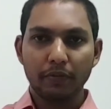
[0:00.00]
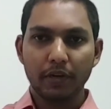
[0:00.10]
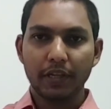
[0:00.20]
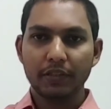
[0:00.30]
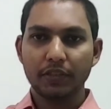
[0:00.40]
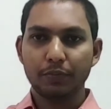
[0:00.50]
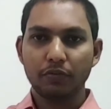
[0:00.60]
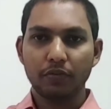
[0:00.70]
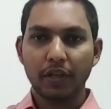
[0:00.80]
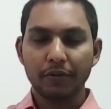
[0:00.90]
రూపాయల వడ్డీ అని
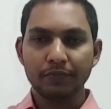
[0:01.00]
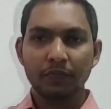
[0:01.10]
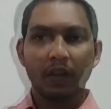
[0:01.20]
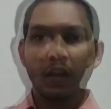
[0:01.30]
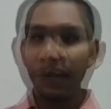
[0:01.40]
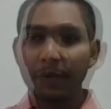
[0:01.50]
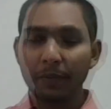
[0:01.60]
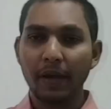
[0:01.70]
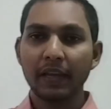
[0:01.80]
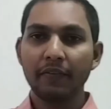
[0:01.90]
చెప్తూ ఉంటారు
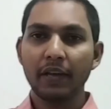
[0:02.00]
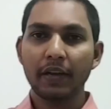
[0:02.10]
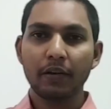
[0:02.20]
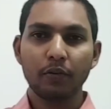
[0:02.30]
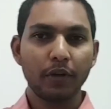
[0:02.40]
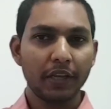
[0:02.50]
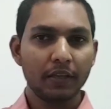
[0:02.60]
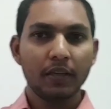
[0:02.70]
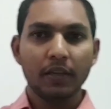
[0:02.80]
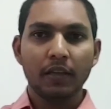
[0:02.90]
మీరు బ్యాంక్ వెళ్ళారనుకోండి
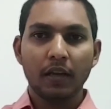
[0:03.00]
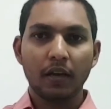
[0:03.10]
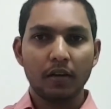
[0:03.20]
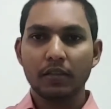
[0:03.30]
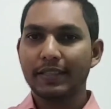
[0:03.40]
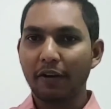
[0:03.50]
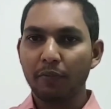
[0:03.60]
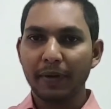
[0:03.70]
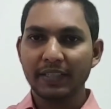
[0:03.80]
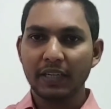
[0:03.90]

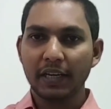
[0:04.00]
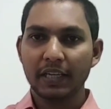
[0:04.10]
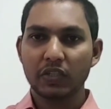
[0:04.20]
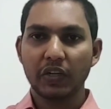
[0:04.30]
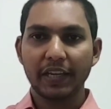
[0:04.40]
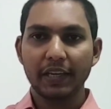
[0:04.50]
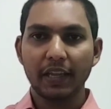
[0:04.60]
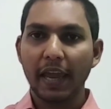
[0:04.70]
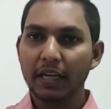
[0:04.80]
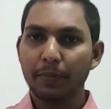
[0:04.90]
సెవెన్ పర్సెంట్ ఇంట్రెస్ట్ రేట్ అని
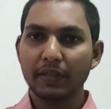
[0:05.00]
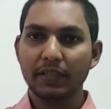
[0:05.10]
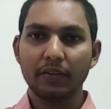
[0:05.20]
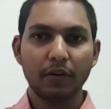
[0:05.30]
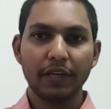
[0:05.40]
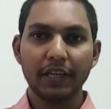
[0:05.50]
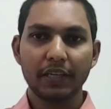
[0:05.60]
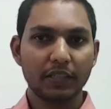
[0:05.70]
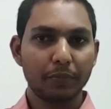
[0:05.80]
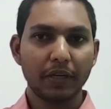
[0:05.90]
ఎయిట్ పర్సెంట్ వడ్డీ
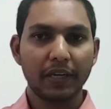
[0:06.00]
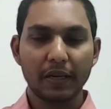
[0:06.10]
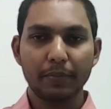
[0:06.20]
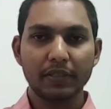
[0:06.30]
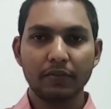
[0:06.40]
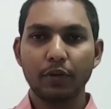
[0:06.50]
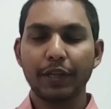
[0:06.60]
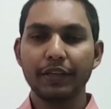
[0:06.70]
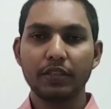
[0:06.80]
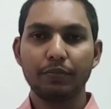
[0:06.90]
అని చెప్పి టెన్ పర్సెంట్
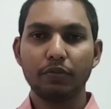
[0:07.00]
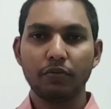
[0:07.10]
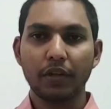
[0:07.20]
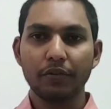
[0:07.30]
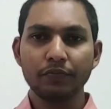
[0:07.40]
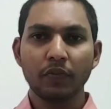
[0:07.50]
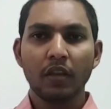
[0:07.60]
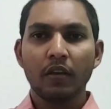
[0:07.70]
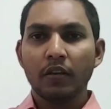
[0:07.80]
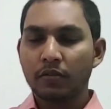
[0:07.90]
వడ్డీ అని చెప్తూ ఉంటారు
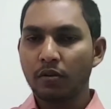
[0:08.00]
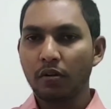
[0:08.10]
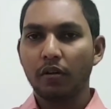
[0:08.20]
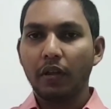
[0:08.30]
సో